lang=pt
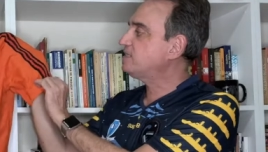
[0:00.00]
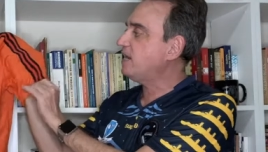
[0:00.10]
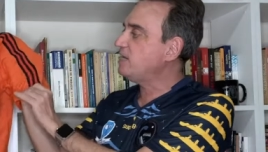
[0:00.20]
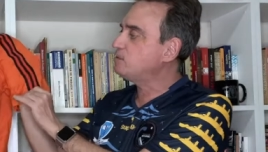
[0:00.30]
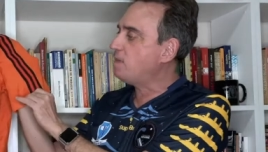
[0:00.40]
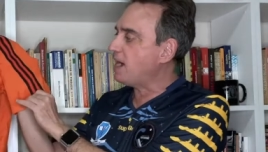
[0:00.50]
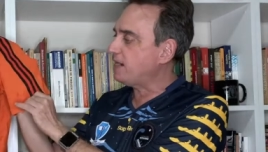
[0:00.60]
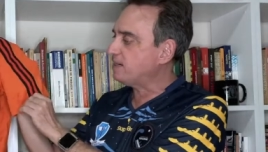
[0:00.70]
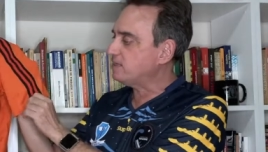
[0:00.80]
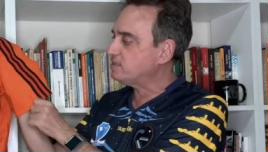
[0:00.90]
três
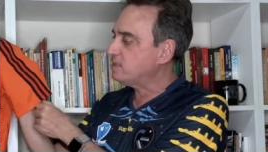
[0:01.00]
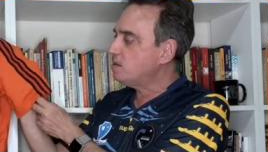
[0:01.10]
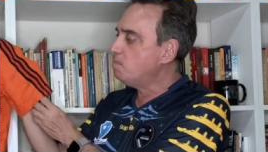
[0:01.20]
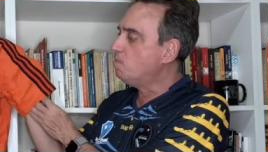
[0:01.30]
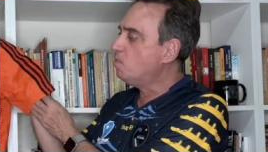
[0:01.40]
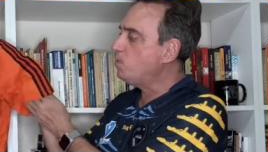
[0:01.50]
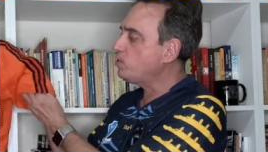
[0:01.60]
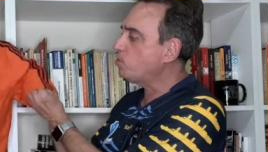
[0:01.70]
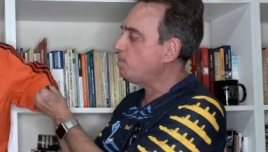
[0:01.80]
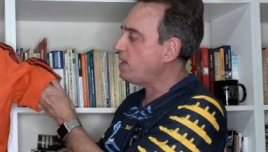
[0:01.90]
marcas
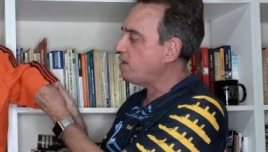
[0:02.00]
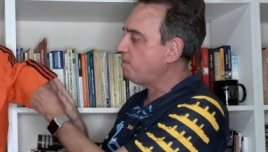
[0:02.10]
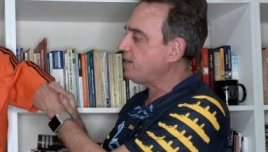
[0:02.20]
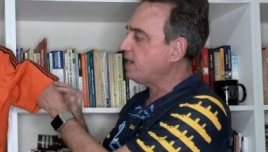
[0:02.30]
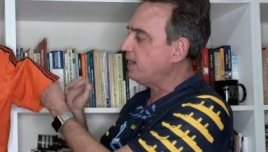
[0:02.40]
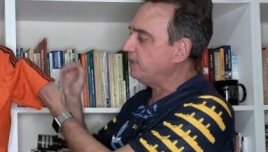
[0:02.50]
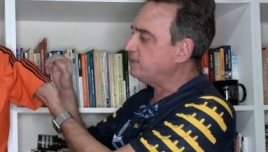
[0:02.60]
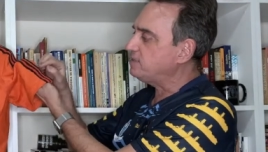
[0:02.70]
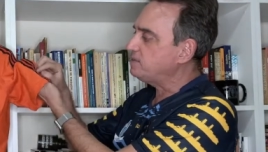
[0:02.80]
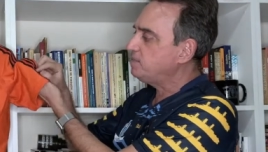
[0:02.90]
muito bem
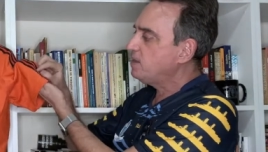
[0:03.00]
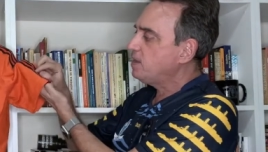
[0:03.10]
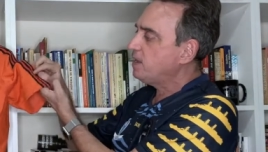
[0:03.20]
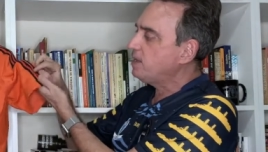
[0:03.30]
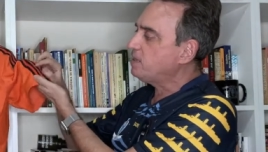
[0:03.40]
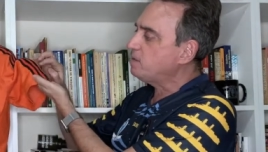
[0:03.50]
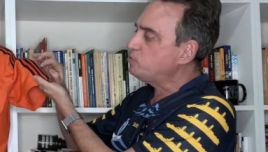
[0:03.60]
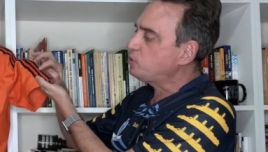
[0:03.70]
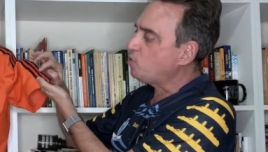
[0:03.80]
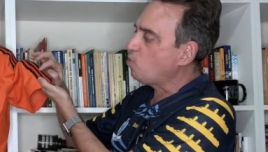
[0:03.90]
aplicadas em termos
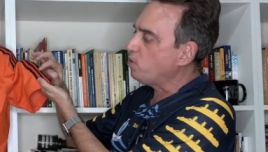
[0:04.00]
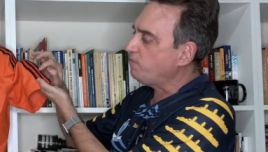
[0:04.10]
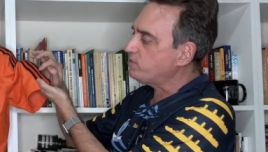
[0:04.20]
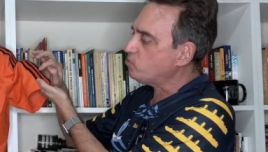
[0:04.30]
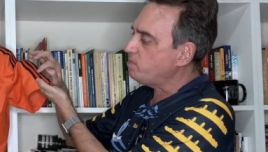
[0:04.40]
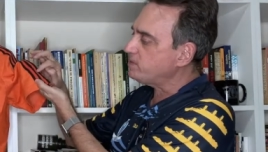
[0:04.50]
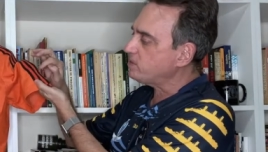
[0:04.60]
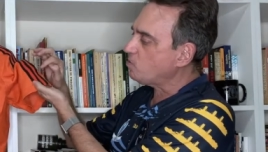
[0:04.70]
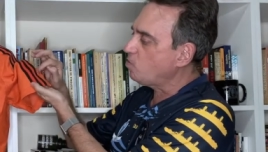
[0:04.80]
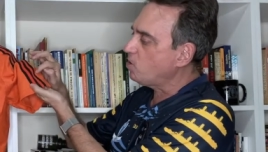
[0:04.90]
de cor. Veja como
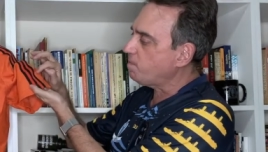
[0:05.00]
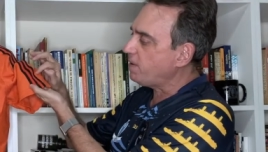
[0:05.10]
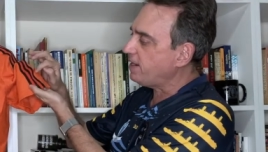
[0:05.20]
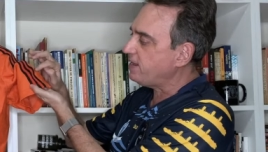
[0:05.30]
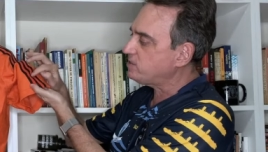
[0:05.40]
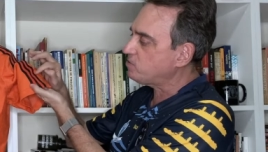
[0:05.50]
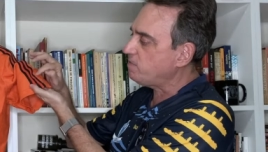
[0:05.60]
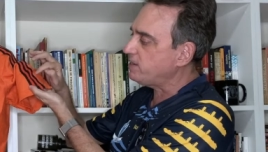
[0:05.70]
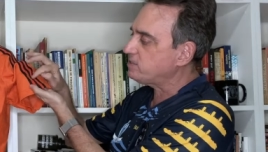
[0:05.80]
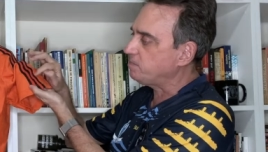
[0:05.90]
essa cor parece com
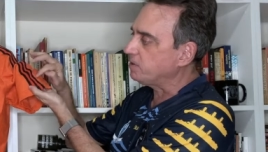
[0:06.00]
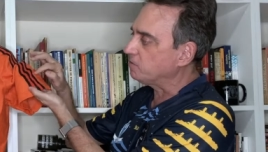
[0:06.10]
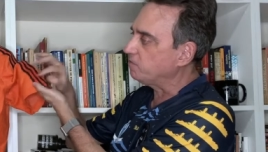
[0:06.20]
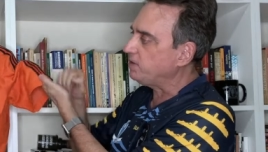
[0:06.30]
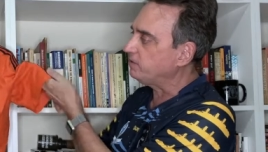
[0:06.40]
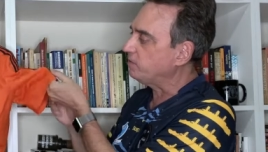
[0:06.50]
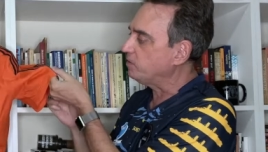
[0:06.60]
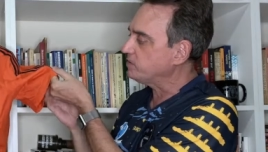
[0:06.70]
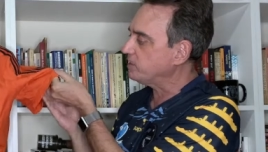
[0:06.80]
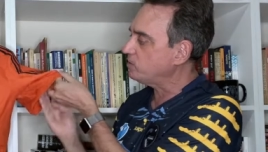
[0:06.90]
essa mesmo. Veja,
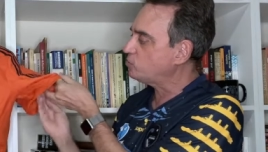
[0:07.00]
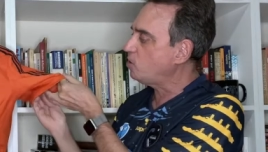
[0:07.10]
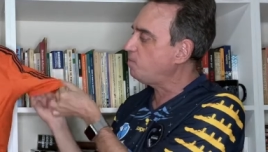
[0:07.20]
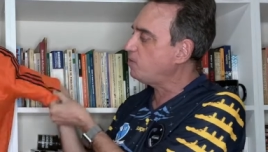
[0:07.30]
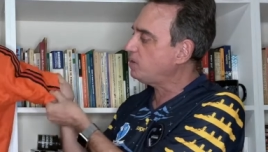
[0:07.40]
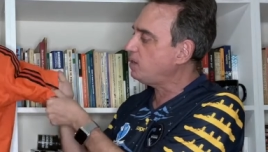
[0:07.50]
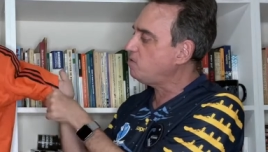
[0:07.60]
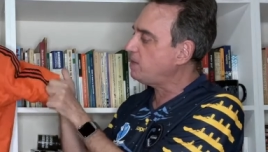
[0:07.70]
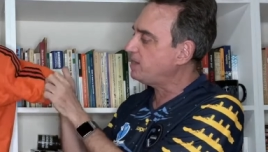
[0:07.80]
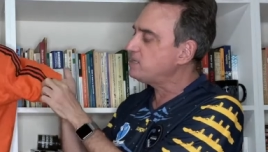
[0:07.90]
isso aqui é só um
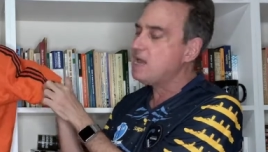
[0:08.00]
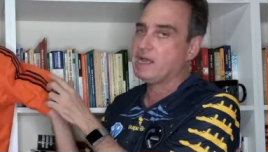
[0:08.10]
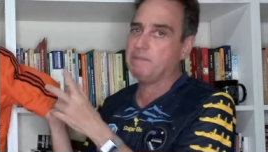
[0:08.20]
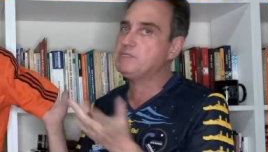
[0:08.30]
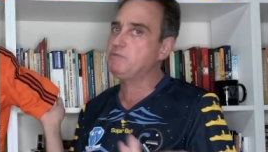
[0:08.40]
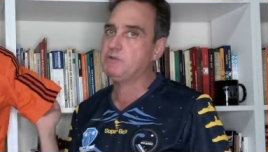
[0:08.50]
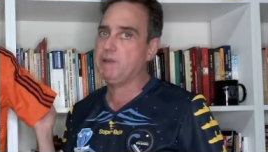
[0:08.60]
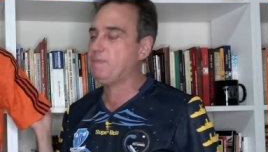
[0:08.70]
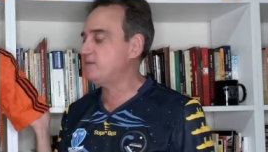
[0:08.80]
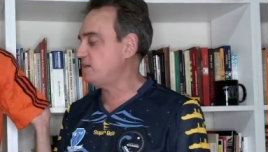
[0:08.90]
pouquinho mais. Camisa muito
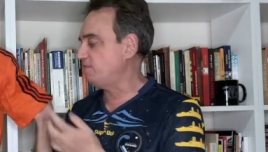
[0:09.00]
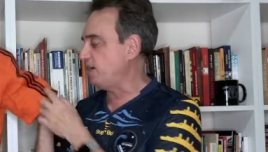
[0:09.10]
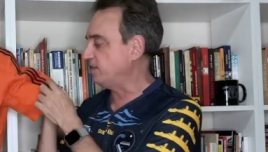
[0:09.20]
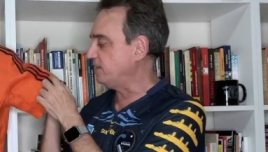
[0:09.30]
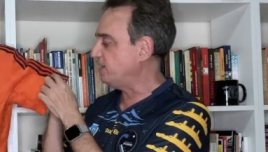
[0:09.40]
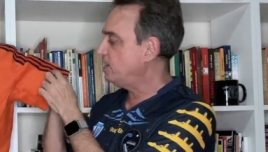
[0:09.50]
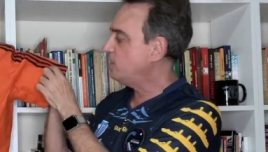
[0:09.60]
bem preservada, né?